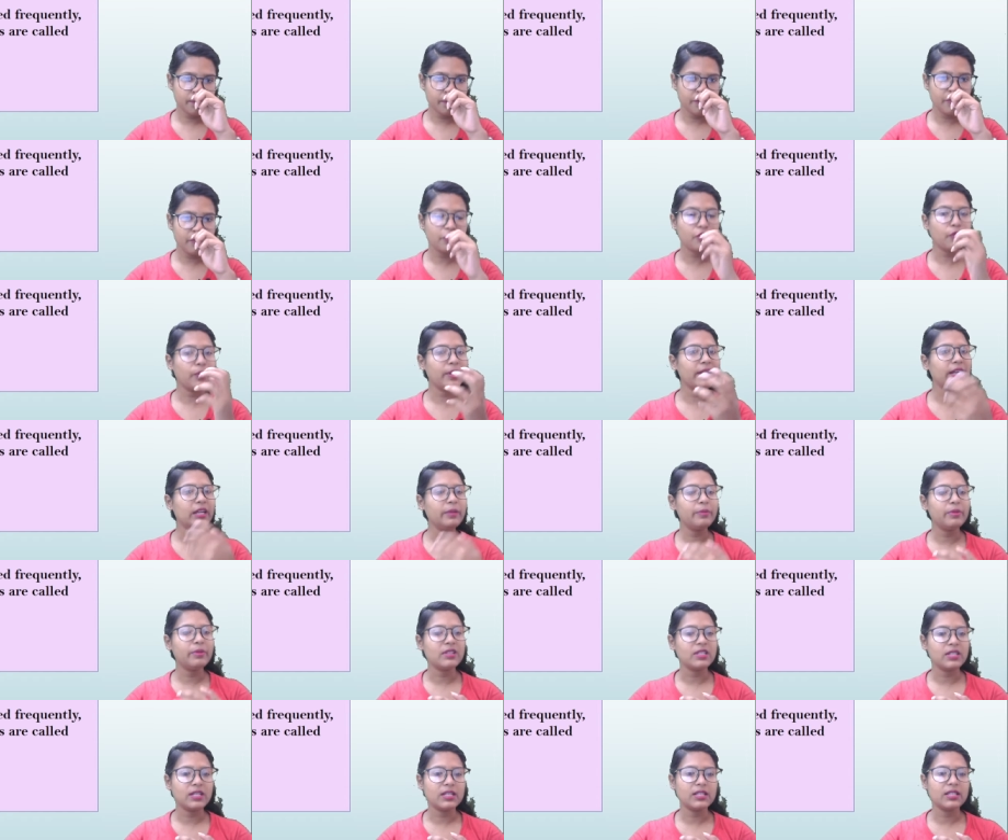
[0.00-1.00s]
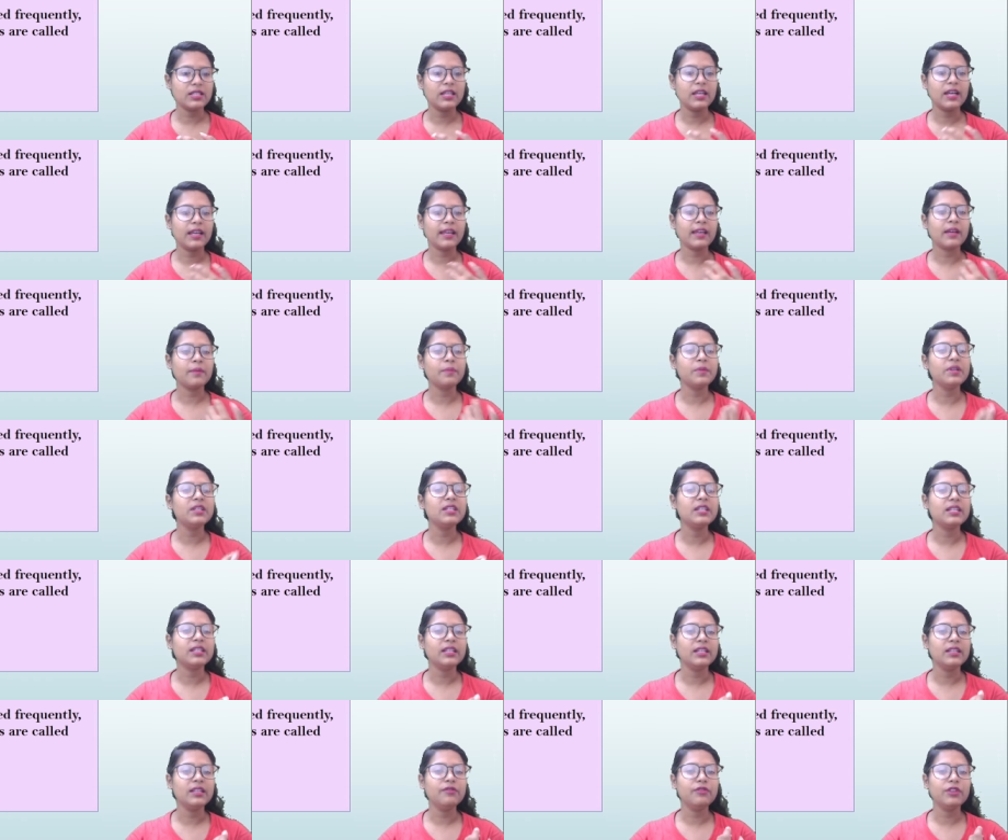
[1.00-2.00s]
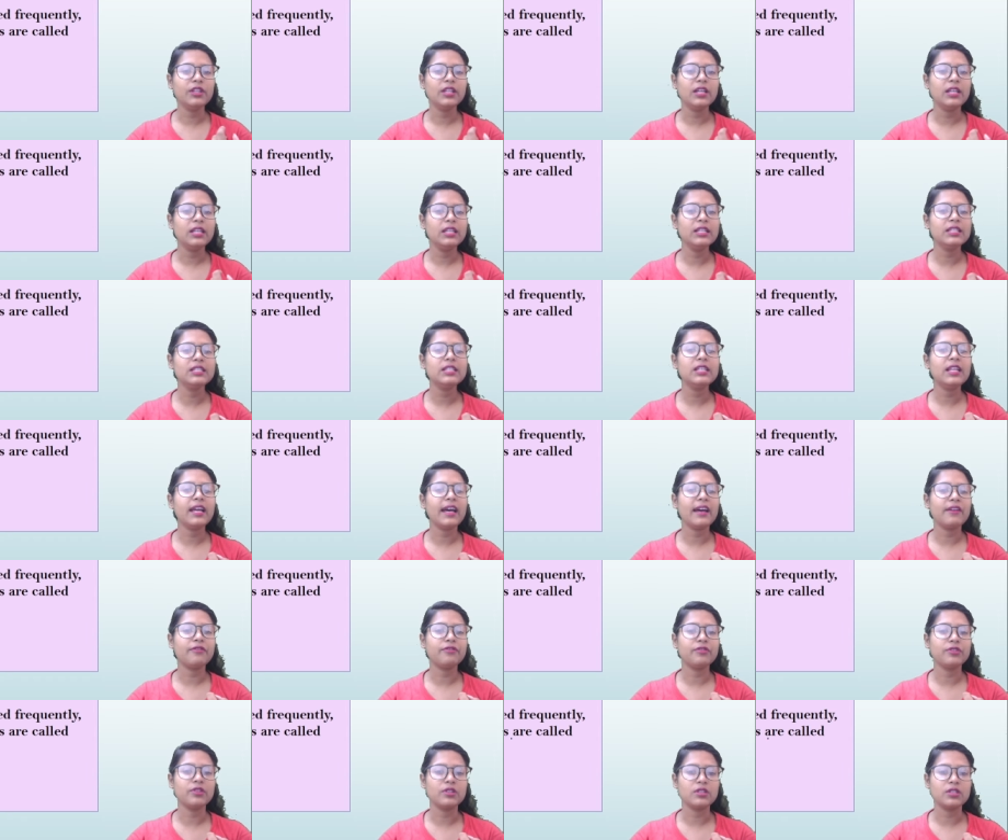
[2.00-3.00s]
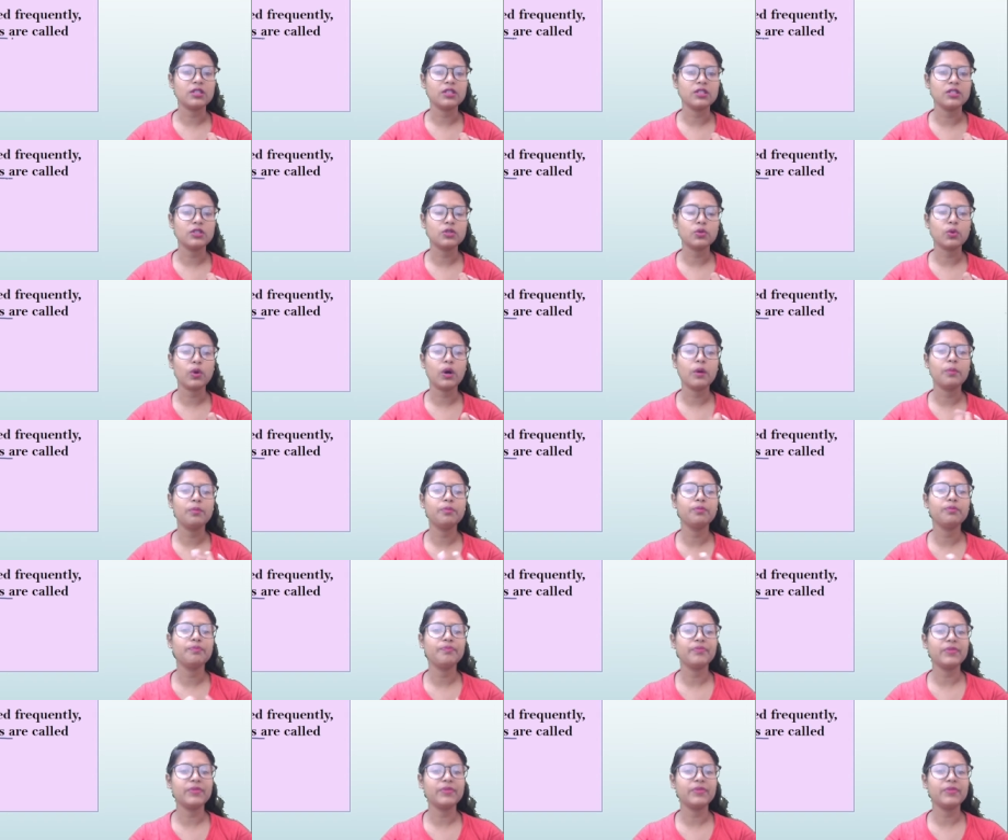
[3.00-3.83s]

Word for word: फ्रिक्वेंटली परचेज किया या इमीडिएटली विद अ लिटिल एफर्ट्स जिसको आप